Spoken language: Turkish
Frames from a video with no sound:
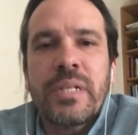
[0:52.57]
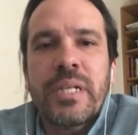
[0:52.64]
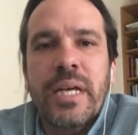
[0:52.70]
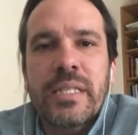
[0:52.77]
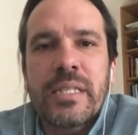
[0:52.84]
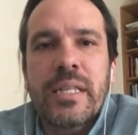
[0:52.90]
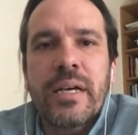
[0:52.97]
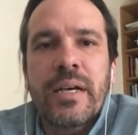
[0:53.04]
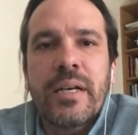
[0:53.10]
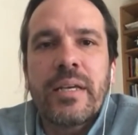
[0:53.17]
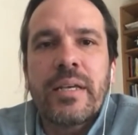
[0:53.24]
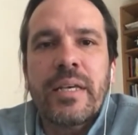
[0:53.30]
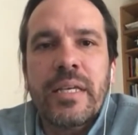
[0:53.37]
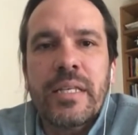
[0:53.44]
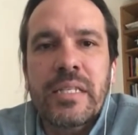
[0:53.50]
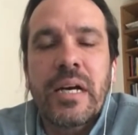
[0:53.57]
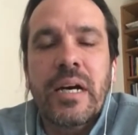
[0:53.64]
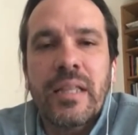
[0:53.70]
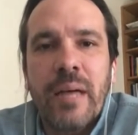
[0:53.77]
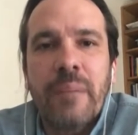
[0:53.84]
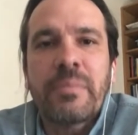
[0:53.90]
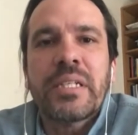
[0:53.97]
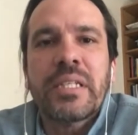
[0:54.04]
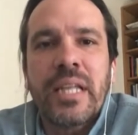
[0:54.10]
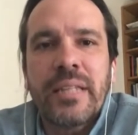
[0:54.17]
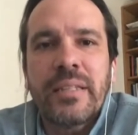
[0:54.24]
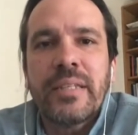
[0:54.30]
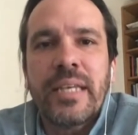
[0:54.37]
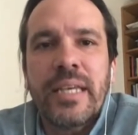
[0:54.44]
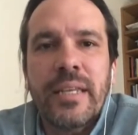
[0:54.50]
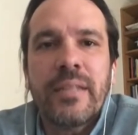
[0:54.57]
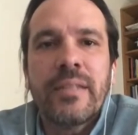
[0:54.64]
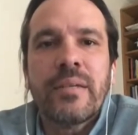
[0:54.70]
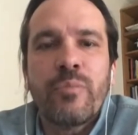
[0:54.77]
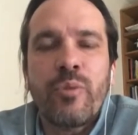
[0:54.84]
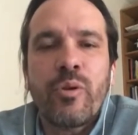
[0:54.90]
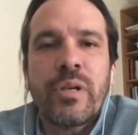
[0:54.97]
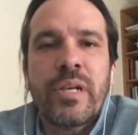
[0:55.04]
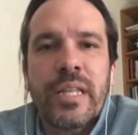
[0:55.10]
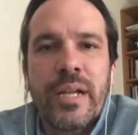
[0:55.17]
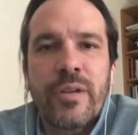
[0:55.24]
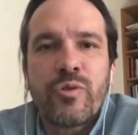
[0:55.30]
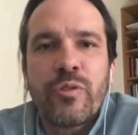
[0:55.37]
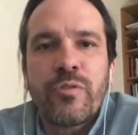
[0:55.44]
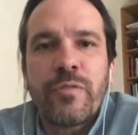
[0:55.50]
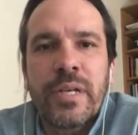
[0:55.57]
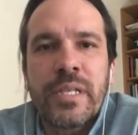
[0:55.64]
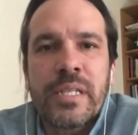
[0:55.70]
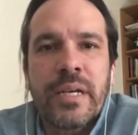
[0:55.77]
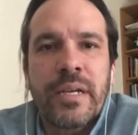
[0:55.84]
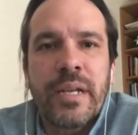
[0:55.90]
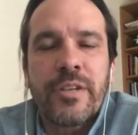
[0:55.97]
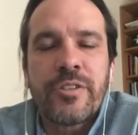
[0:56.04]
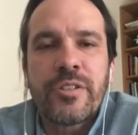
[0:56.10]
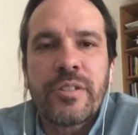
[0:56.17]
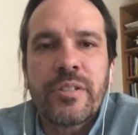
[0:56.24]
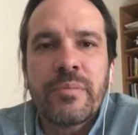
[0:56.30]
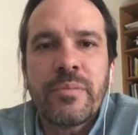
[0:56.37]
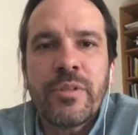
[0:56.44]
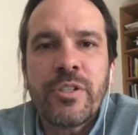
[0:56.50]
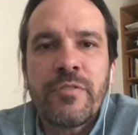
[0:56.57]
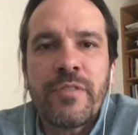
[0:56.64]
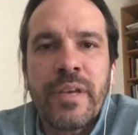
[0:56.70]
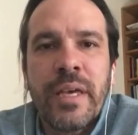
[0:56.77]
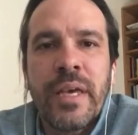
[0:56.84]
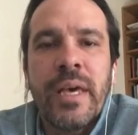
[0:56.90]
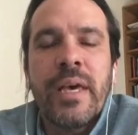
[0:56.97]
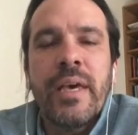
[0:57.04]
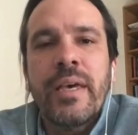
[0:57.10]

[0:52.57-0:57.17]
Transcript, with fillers: biraz daha e, sağlam kılan genetik bölgeler çok fazla araştırılmış ve